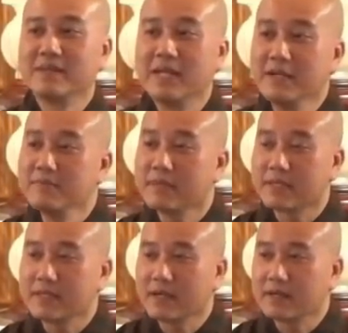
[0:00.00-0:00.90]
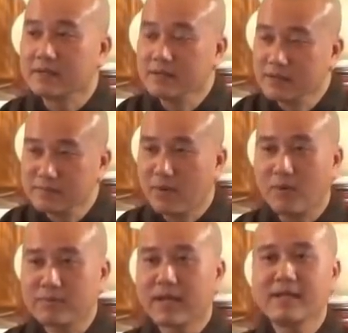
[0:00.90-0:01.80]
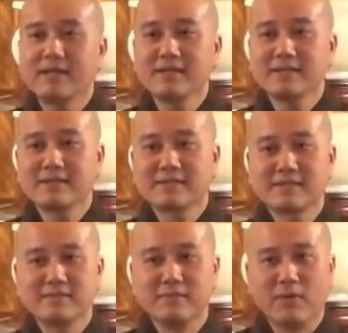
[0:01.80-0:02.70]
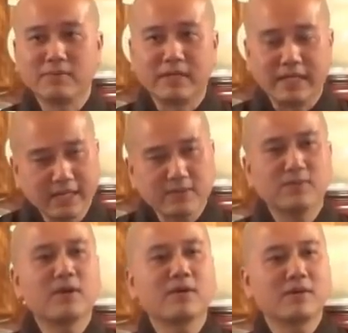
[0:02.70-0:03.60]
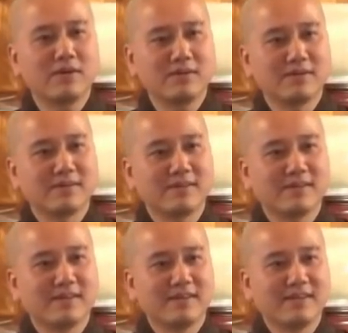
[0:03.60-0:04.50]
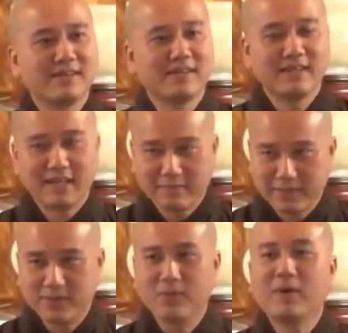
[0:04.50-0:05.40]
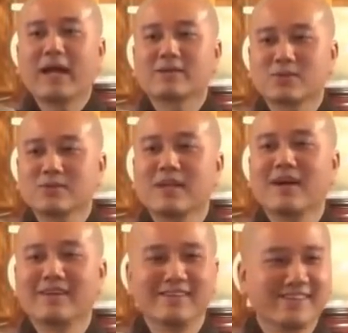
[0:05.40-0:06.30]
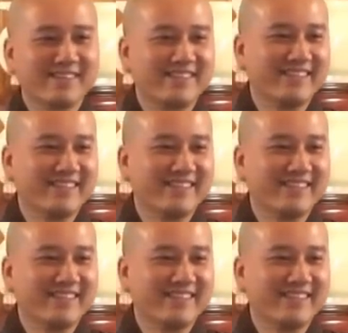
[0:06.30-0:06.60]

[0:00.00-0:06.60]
Nếu mà chỉ cần được một cái một nghĩa của nó thôi là mình đủ ăn suốt đời rồi.